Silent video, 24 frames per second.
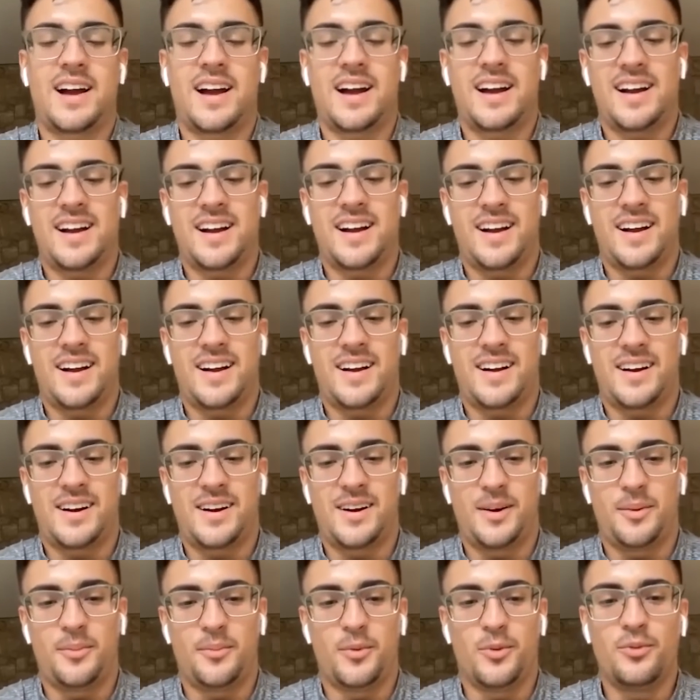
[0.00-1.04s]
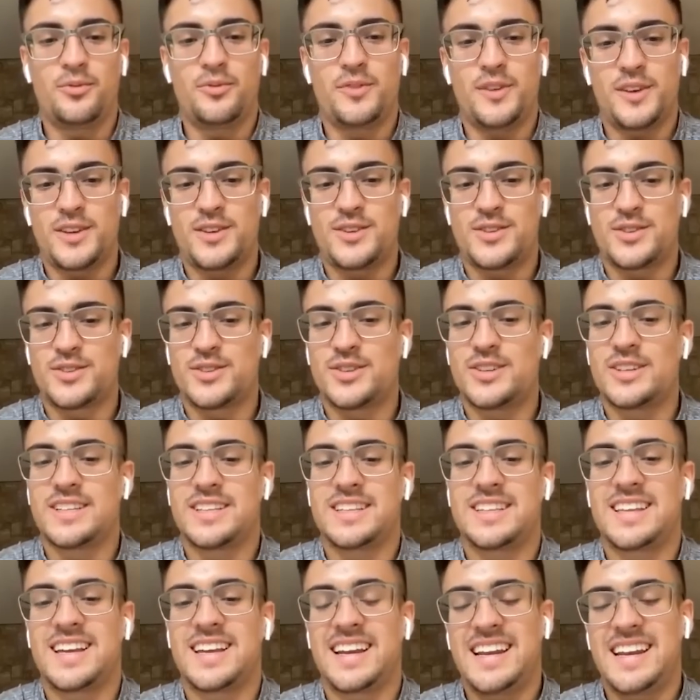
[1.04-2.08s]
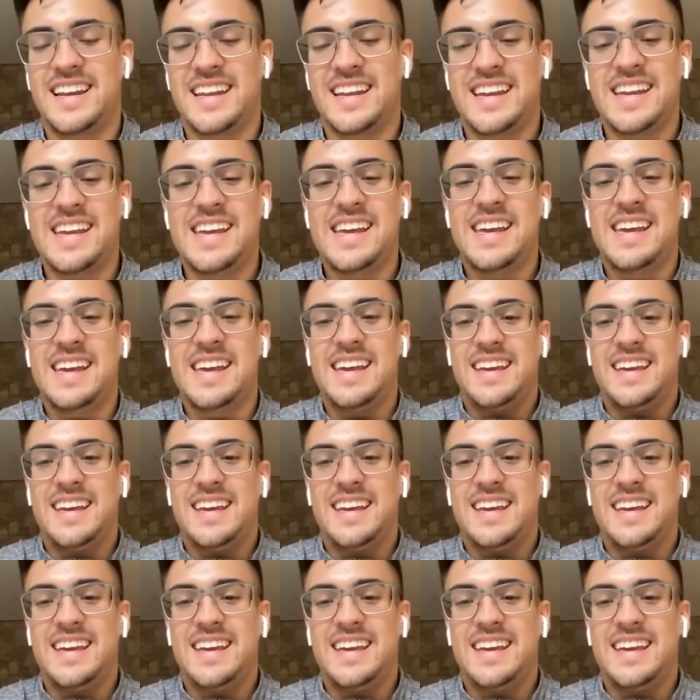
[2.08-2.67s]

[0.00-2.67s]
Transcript: uh, um vídeo da Eli